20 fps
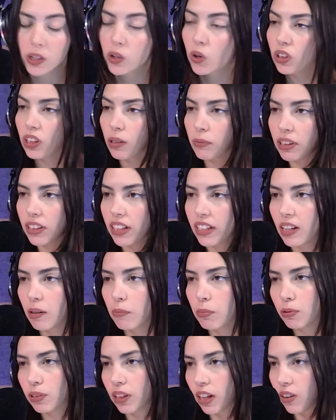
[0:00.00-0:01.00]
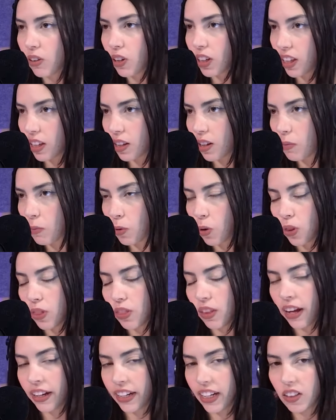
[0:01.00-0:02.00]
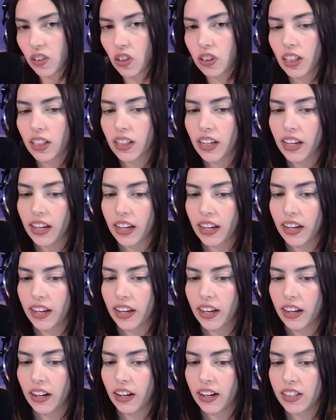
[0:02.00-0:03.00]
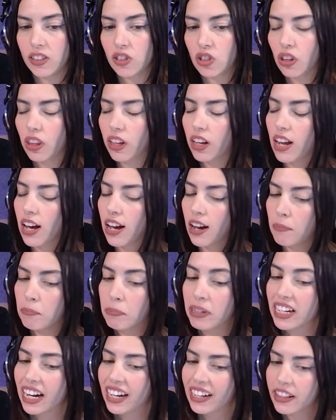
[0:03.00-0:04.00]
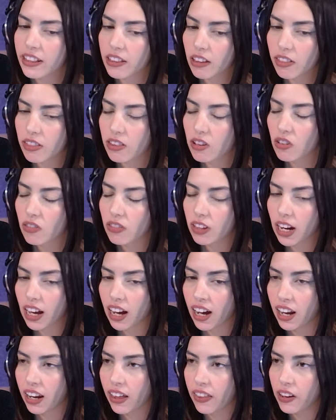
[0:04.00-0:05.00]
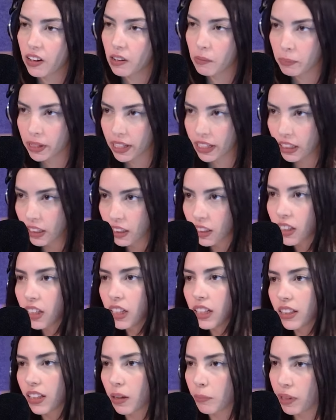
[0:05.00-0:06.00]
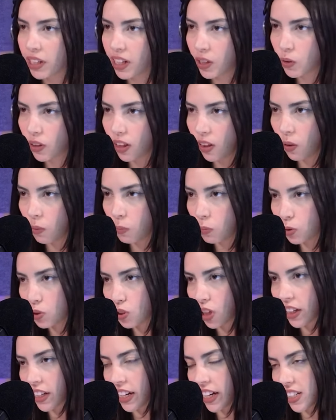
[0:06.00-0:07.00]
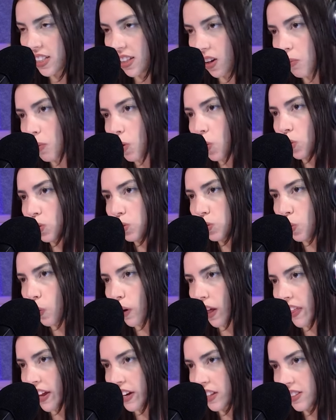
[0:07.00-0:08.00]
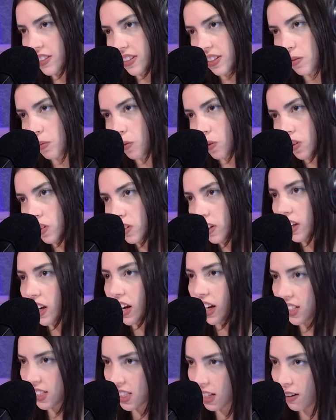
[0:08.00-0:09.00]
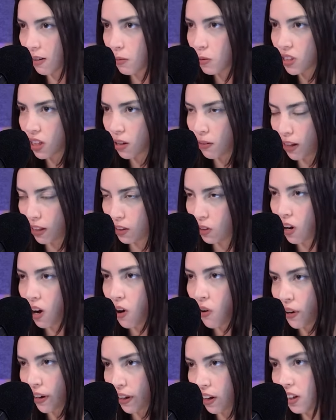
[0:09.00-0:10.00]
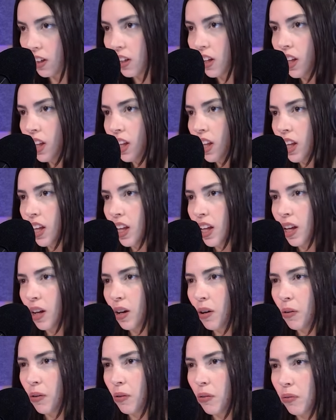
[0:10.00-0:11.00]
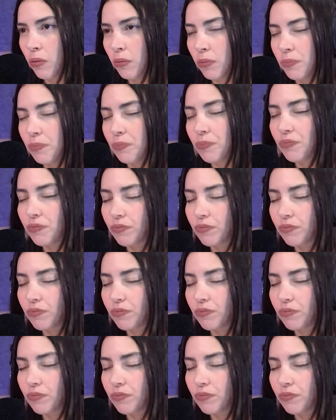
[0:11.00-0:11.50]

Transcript: y luego también tenía apuntado aquí como anécdota que el hecho de la viralización de la gala del Met también ha ayudado mucho a crear esta como cultura de archivo, que la que estábamos hablando ahora. Sí, en general las